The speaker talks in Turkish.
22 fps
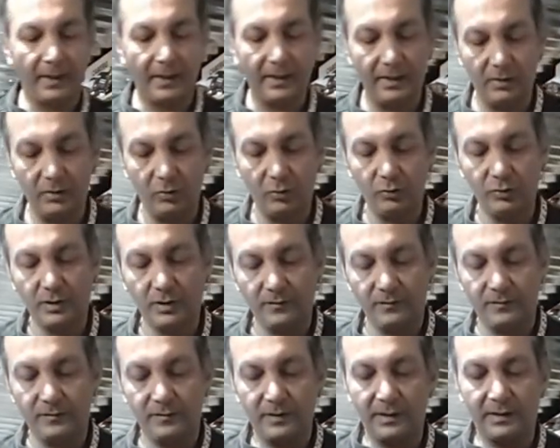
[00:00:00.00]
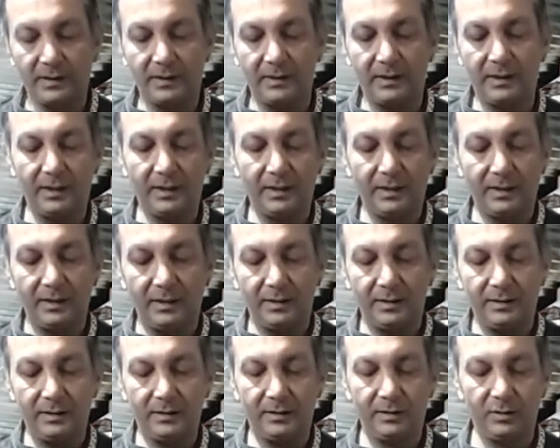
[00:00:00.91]
Ee, ön tarafındaki
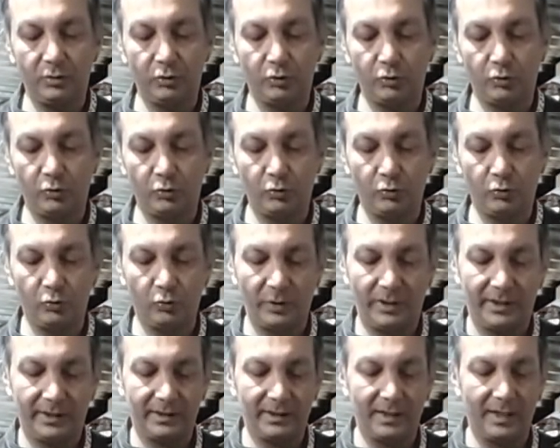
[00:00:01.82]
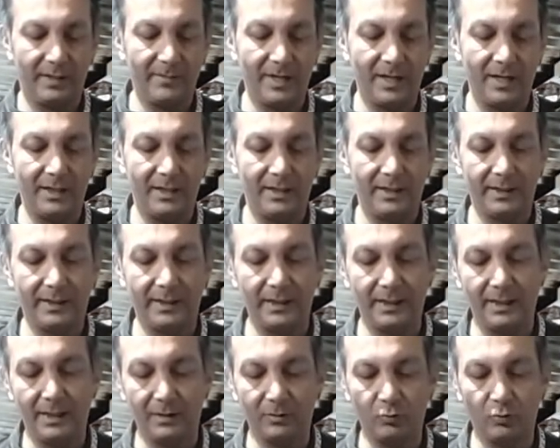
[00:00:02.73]
e, şu eklem yerlerine
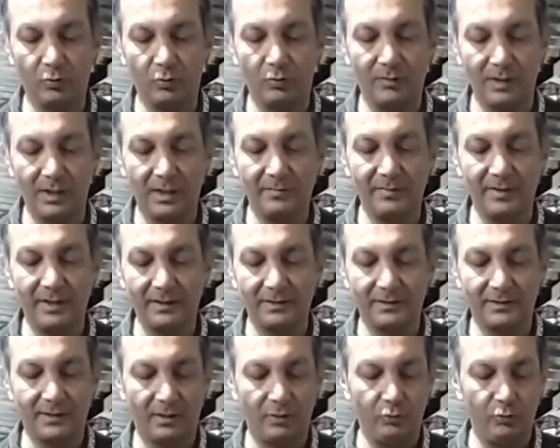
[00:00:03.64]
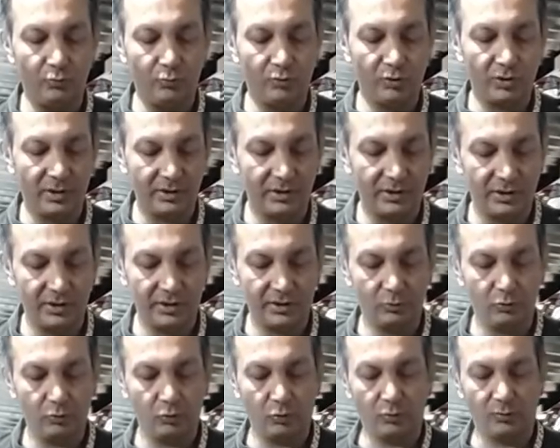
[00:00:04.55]
gelen korumalar biraz daha yumuşak
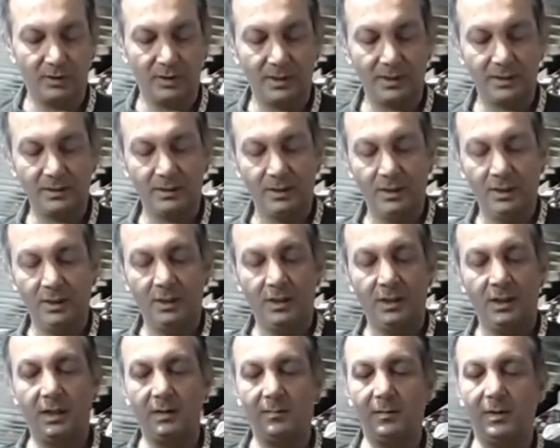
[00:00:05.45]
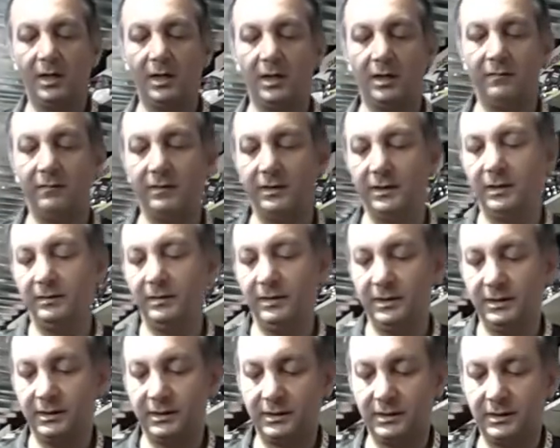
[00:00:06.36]
çeşit korumalar ama hava
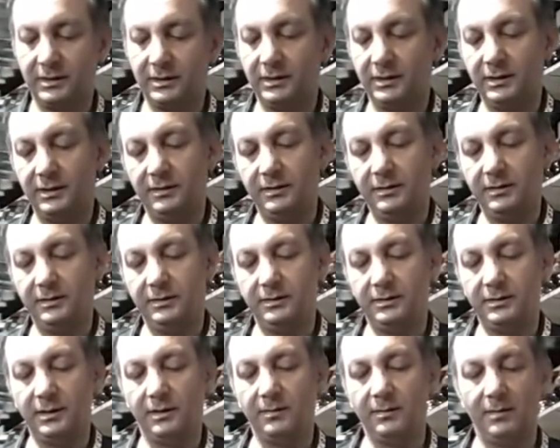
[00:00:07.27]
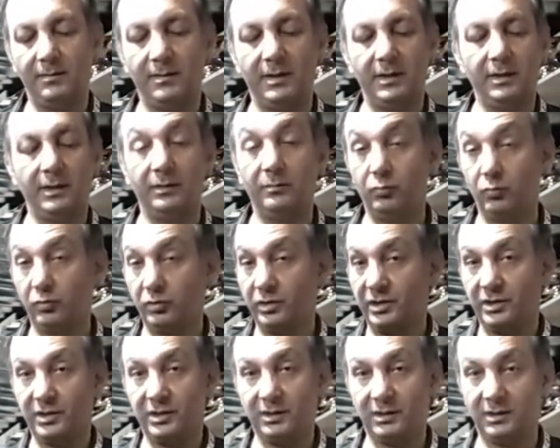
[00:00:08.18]
alabilir e, tamamen hani bu
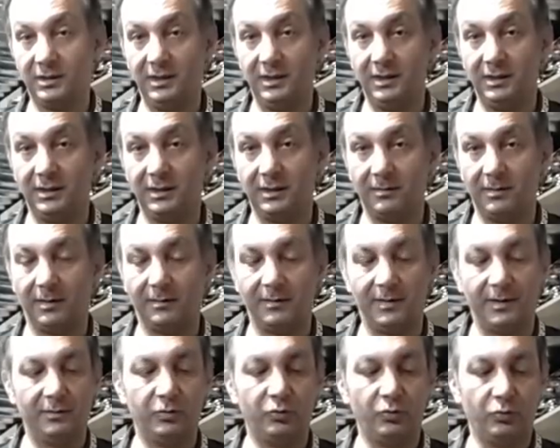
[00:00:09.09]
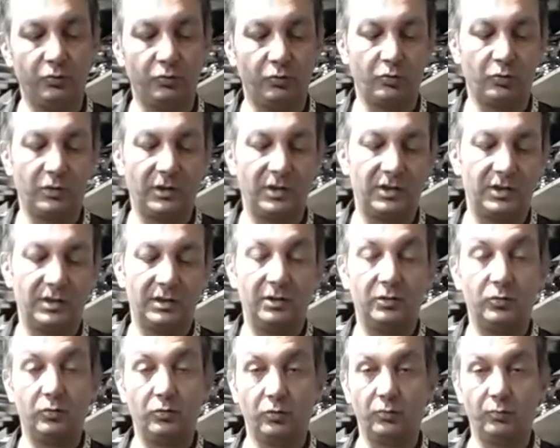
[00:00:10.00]
kışlık değil tamamen çünkü su
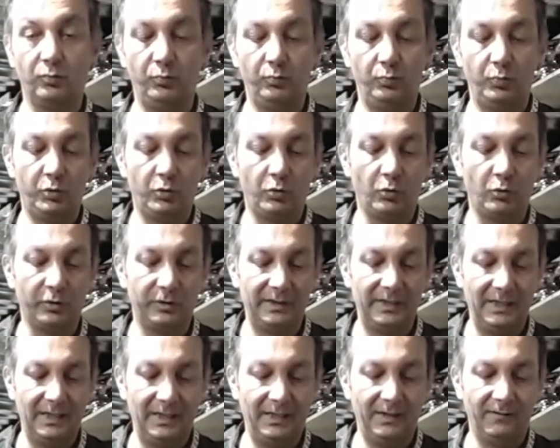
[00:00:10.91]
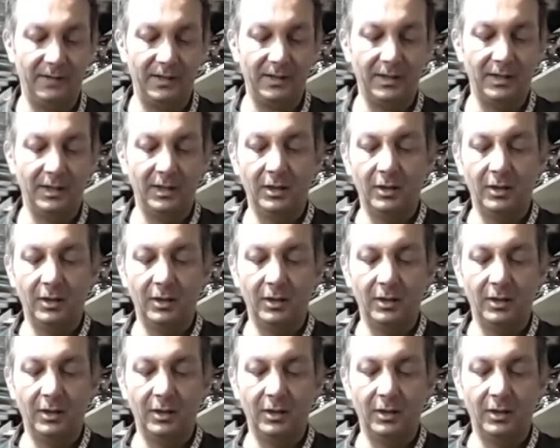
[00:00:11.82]
geçirir çünkü birçok deliği var.